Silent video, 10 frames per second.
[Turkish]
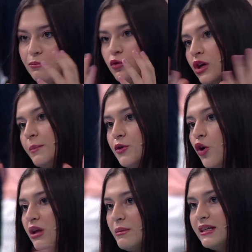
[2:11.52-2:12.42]
bakıp büyü
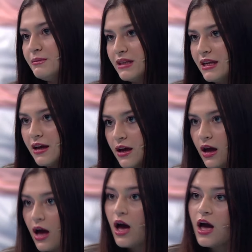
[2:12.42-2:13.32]
yapıyor olabilir mi diye.
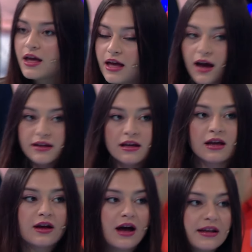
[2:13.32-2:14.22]

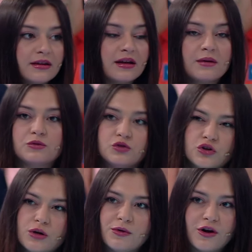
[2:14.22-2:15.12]
Yani hani Çok
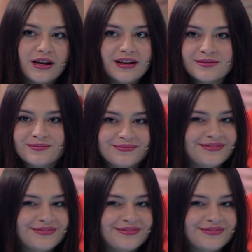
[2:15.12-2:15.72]
duruyor yani. böyle